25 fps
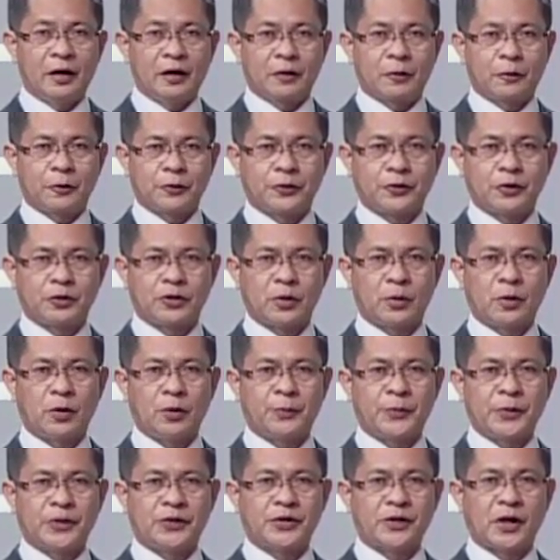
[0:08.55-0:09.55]
Gusto sa mga
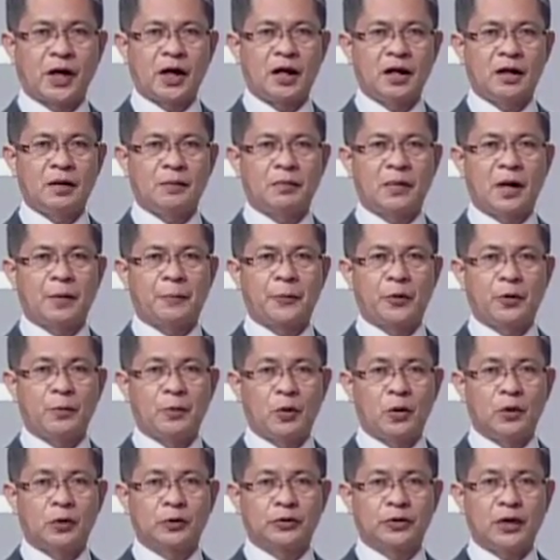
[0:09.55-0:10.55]
opisyal
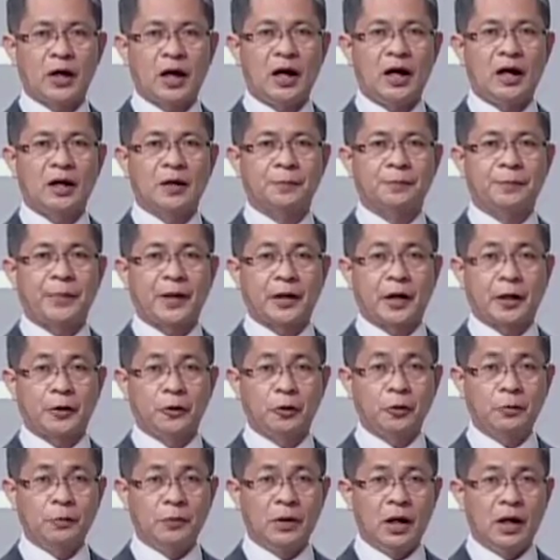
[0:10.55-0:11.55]
ma-promote ang
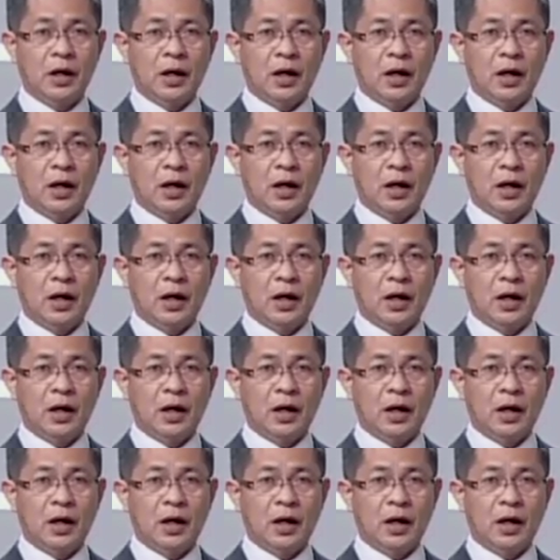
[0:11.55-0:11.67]
pananom